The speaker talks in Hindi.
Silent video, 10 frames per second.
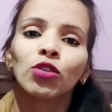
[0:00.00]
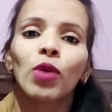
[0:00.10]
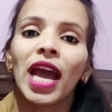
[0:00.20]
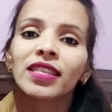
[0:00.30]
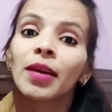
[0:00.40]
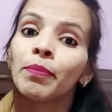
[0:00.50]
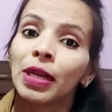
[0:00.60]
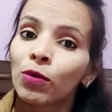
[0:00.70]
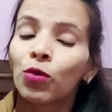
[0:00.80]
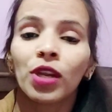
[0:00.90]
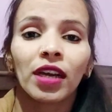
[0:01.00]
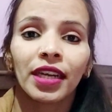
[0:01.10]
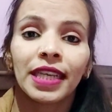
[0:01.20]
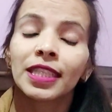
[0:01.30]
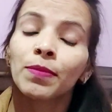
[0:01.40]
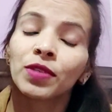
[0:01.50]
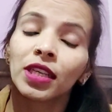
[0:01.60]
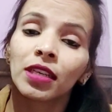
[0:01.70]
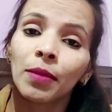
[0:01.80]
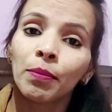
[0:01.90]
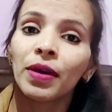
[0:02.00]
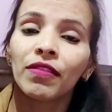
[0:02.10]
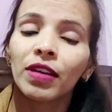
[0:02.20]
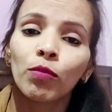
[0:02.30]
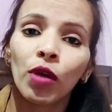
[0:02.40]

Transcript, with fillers: तो ऐसा बिल्कुल ना कर करें सबसे नंबर वन